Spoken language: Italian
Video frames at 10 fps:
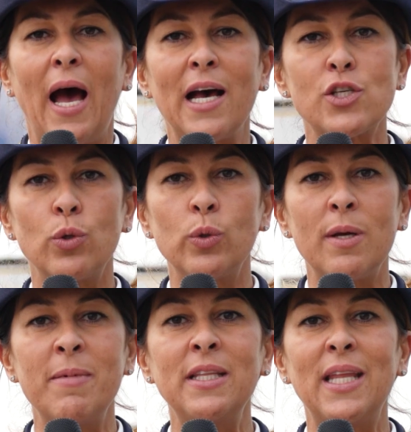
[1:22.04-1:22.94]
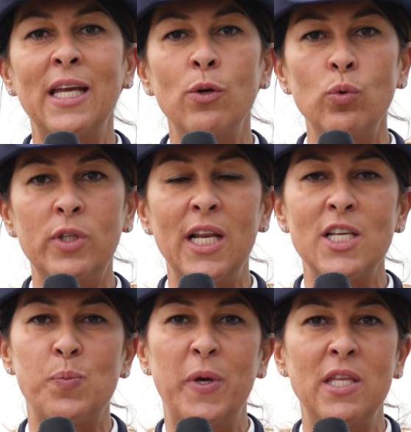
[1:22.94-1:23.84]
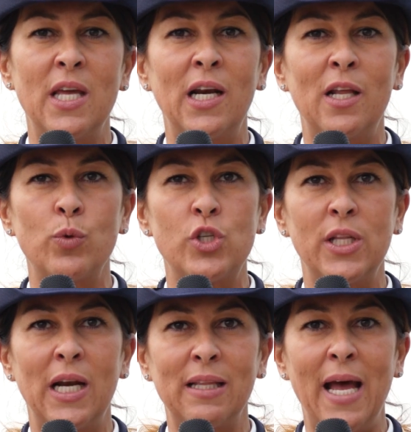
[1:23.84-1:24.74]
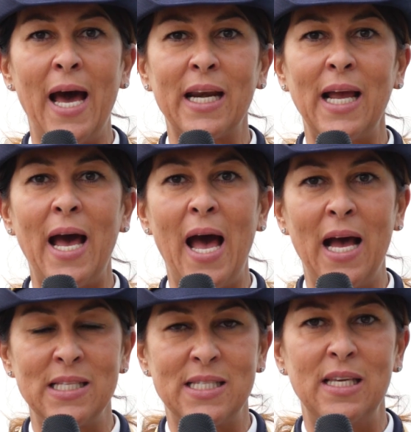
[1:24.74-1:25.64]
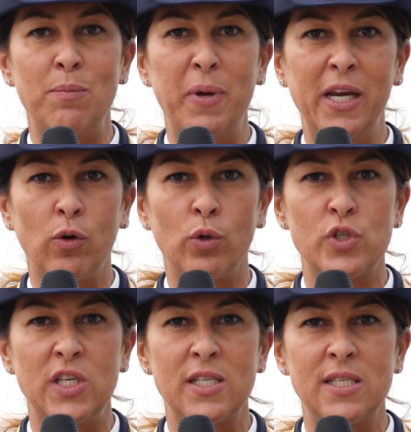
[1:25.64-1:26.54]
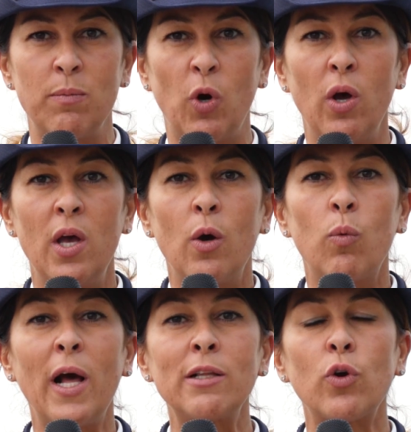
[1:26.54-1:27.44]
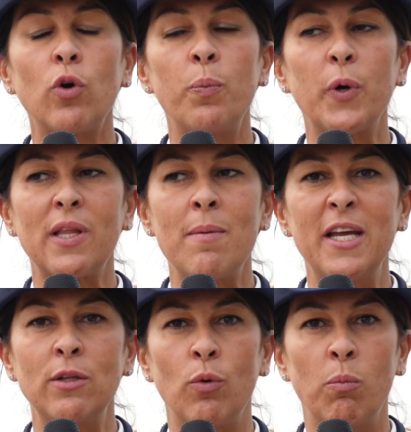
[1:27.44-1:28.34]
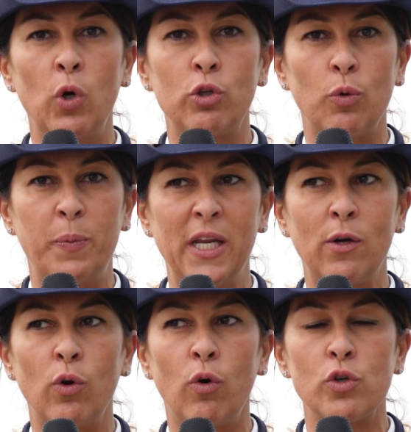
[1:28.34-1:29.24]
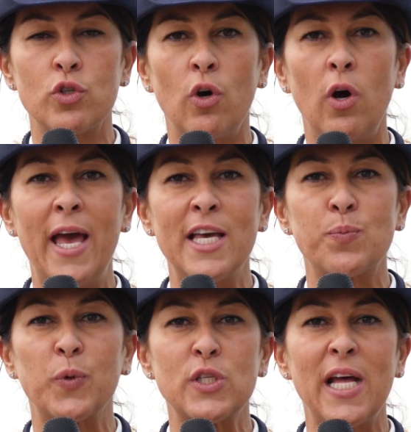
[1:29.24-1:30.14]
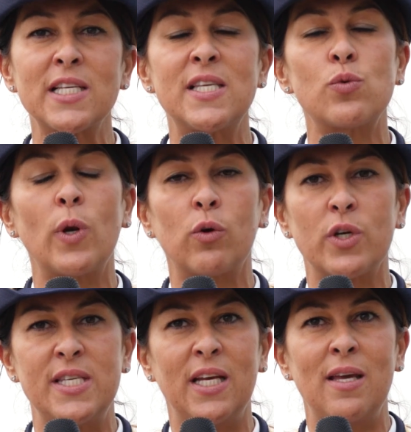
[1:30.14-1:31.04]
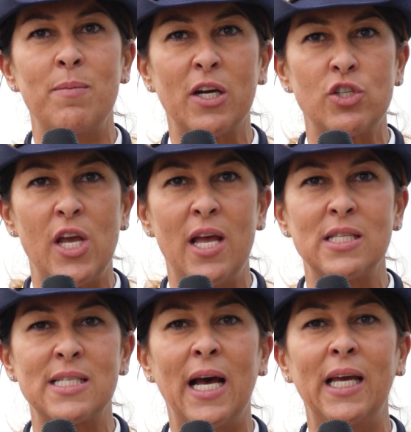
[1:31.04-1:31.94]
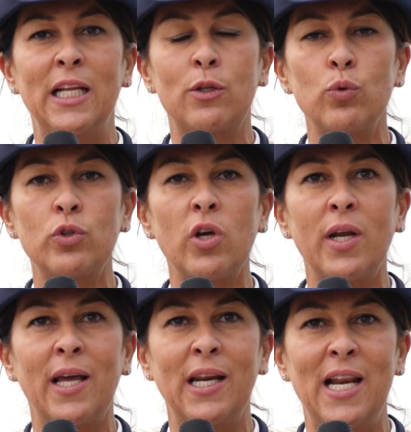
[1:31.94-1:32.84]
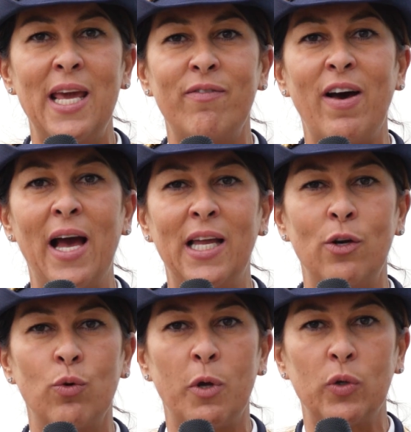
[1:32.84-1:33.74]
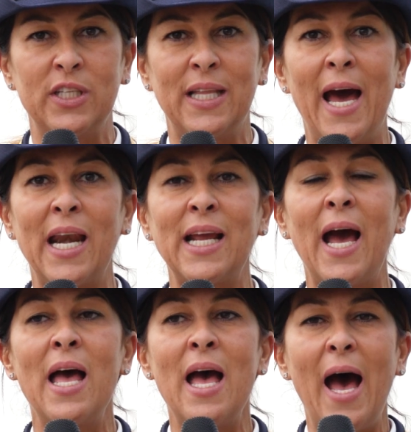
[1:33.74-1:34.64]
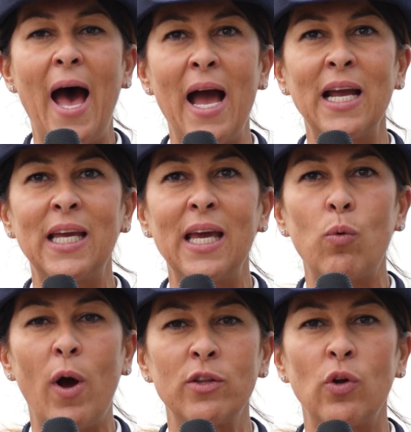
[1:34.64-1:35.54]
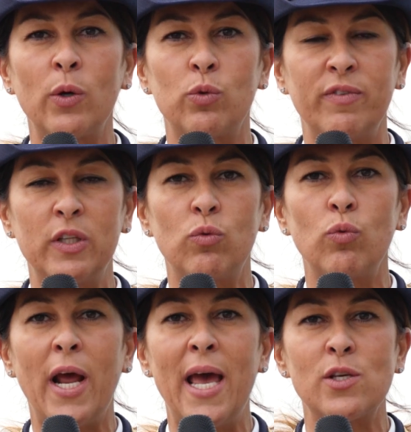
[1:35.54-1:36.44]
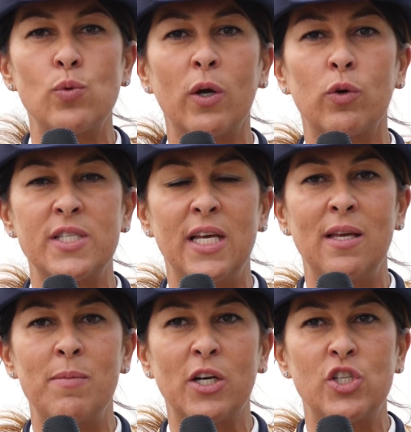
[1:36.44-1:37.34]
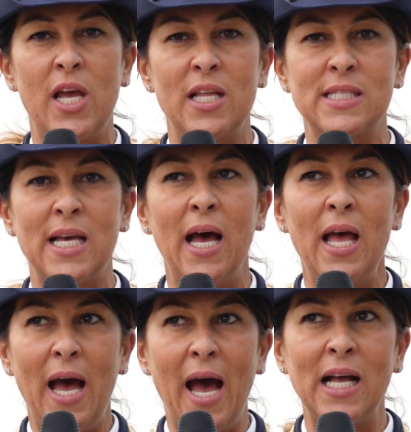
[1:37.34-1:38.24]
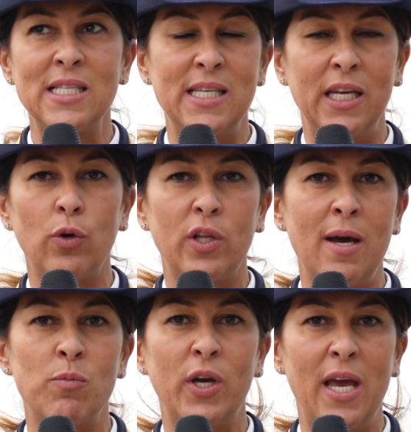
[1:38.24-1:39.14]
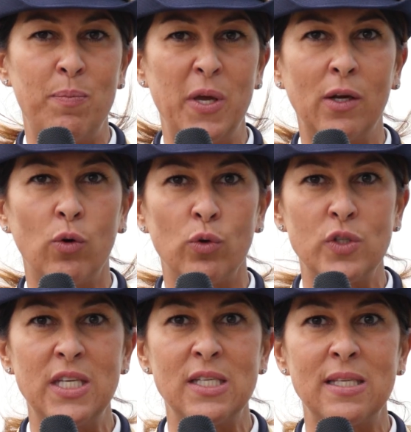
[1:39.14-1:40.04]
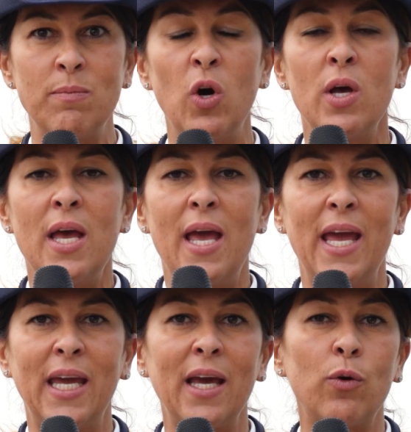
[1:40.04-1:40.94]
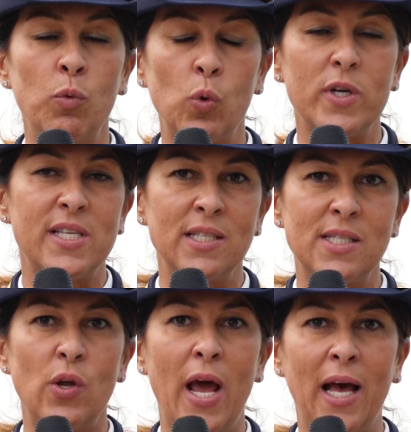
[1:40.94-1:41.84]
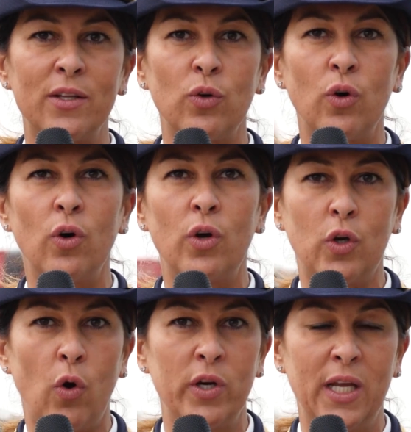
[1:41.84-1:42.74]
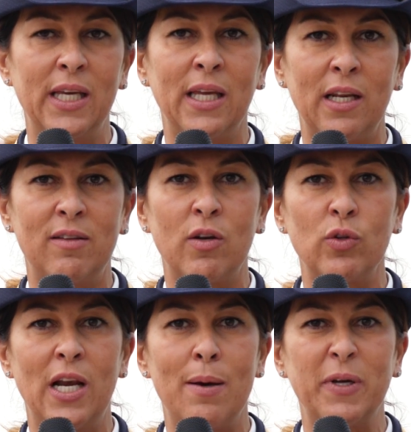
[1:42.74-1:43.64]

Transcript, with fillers: Assolutamente inutile spegnere le luci della targa, anzi pericolosissimo. Un altro comportamento molto pericoloso è spostarsi sulla corsia di emergenza. Il tutor rileva il numero di targa anche quando l'autovettura è sulla corsia di emergenza. Anzi, ricordiamo che è pericolosissimo e che è comunque sanzionato con il ritiro della